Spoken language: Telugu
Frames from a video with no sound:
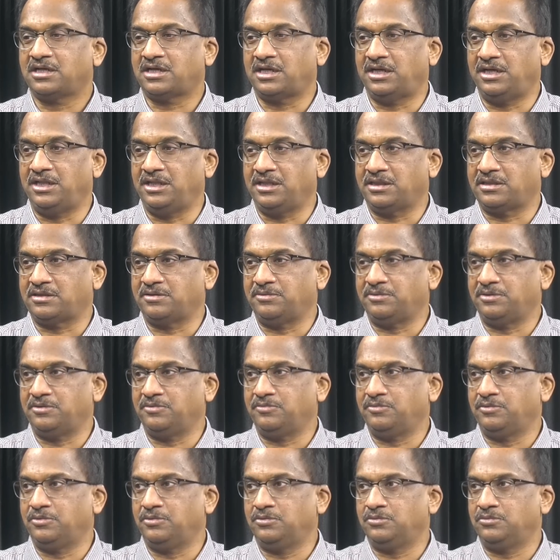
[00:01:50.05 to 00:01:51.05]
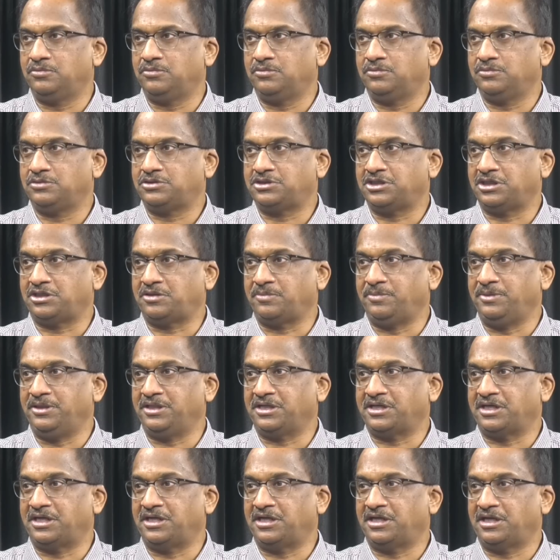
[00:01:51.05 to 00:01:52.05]
కనీసం నువ్వు చెట్టు మీద
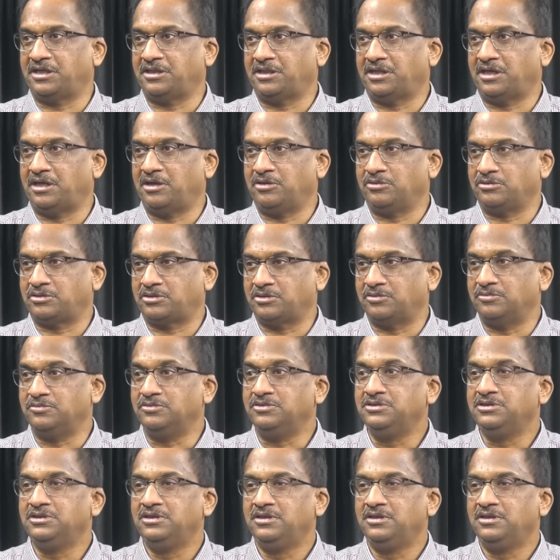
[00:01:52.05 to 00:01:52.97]
కన్నా ఆగుతావు